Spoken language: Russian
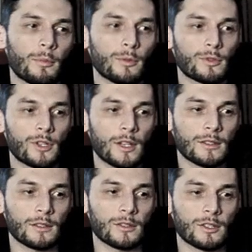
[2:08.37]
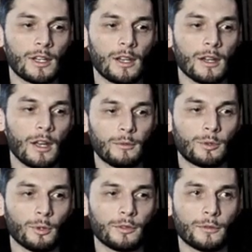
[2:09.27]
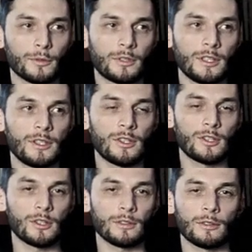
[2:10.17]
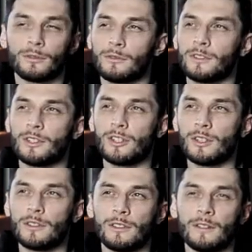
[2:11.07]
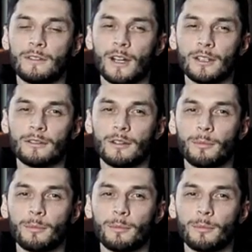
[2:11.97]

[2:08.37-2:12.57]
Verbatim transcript: получается, жили до 2000 2000 до 2009,